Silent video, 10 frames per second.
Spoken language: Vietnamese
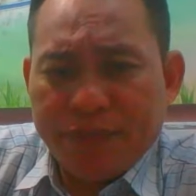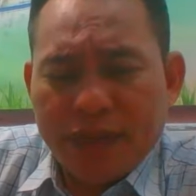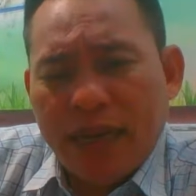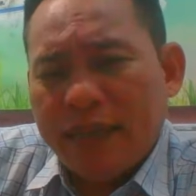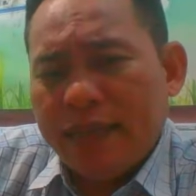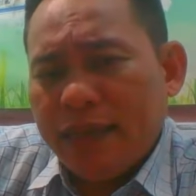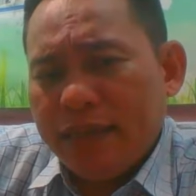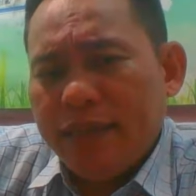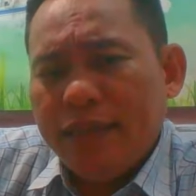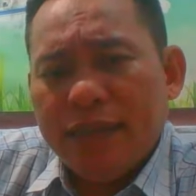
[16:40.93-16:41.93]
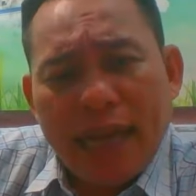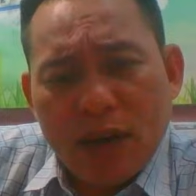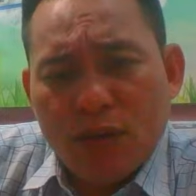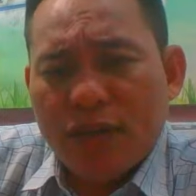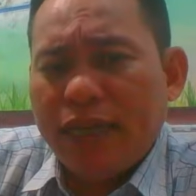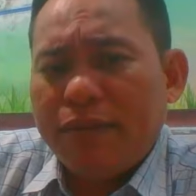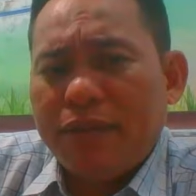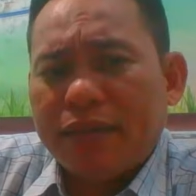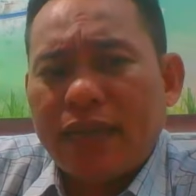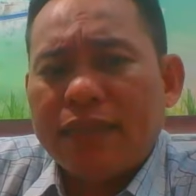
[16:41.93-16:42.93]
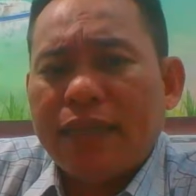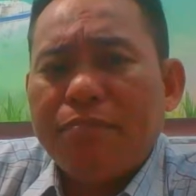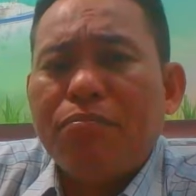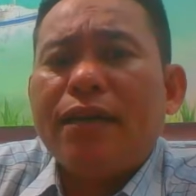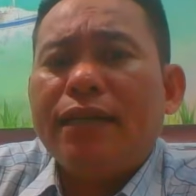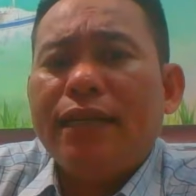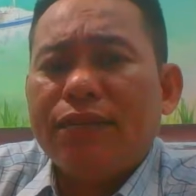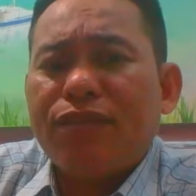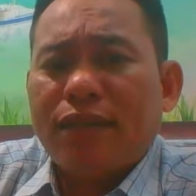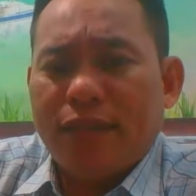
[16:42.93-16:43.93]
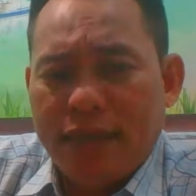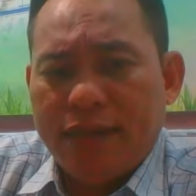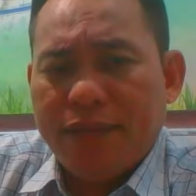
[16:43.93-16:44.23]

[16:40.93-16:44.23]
là những người nghèo hơn em người ta sẽ mất đi cái phần đó